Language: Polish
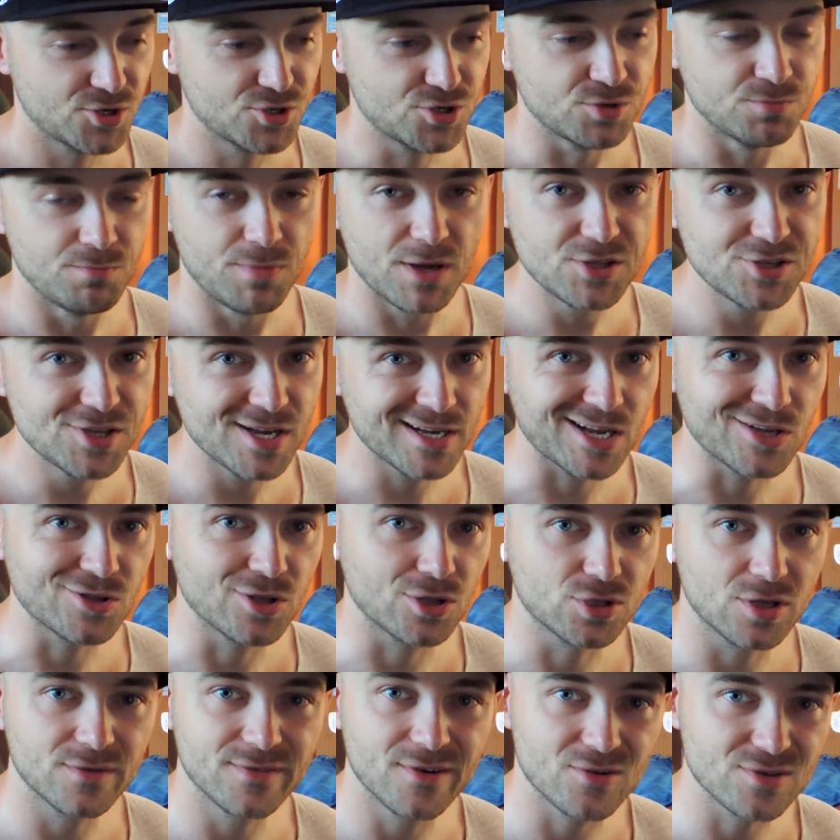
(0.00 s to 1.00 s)
Czy będzie
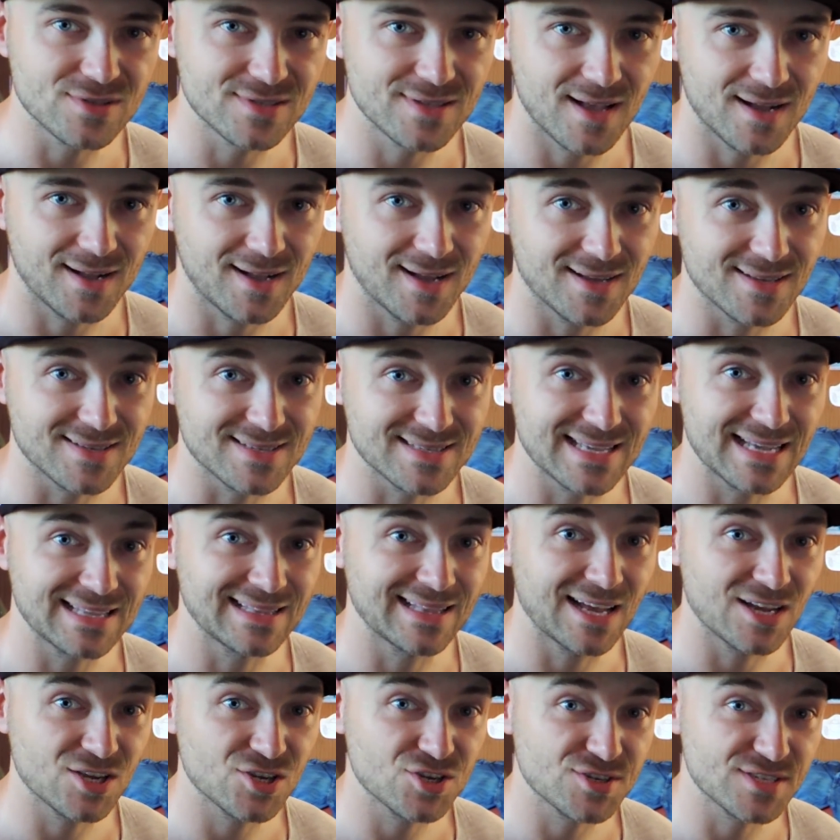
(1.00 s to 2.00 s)
jakaś dodatkowa oznaka
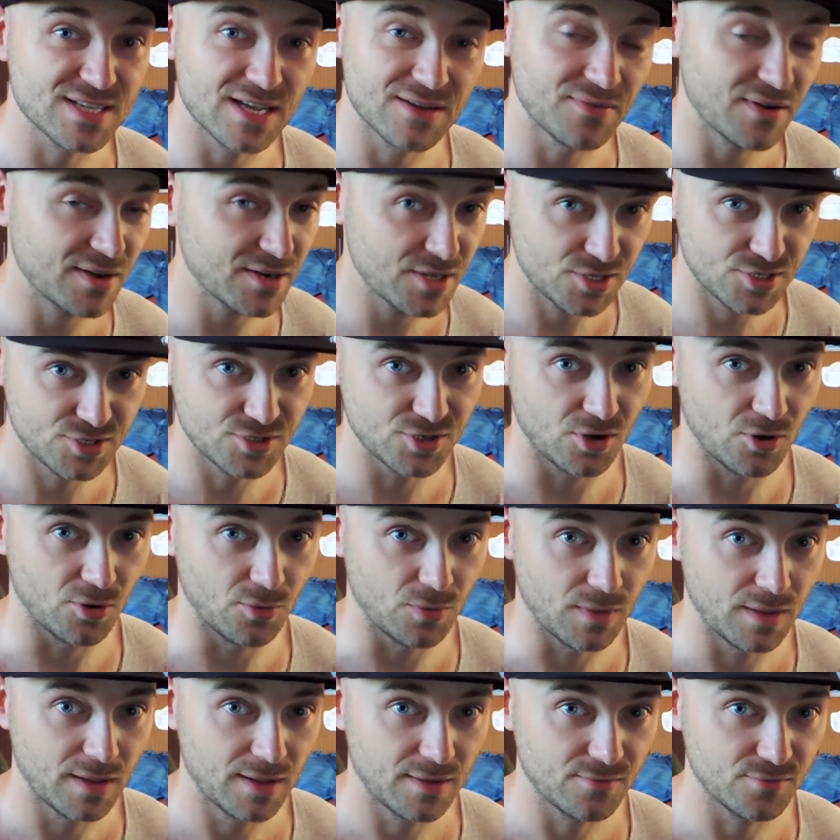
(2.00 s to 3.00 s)
za nasz Safari
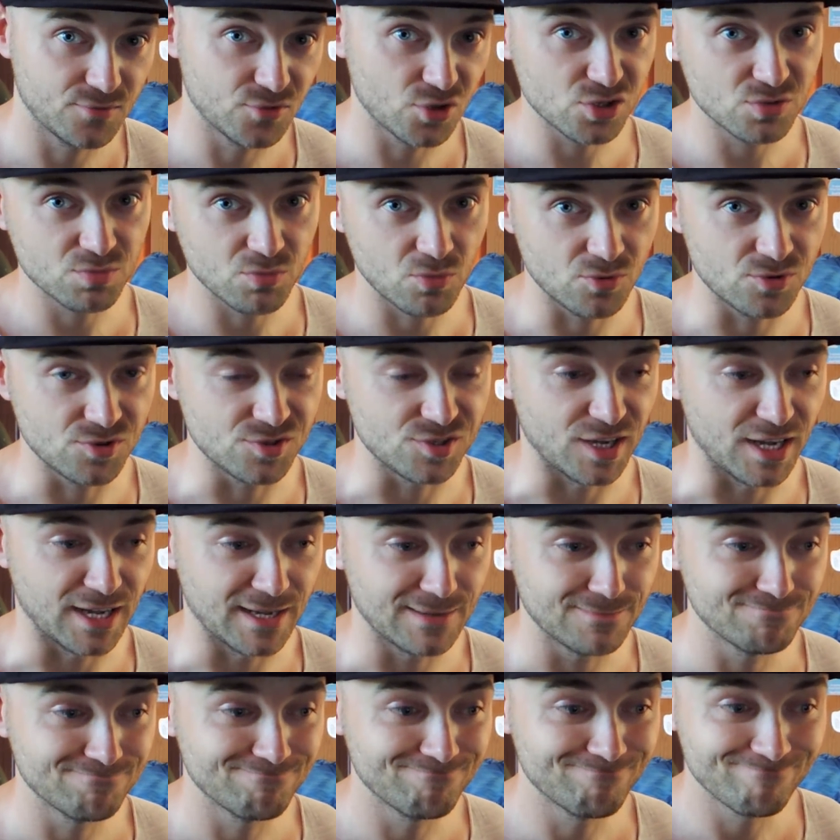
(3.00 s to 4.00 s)
Zone w Dortmundzie?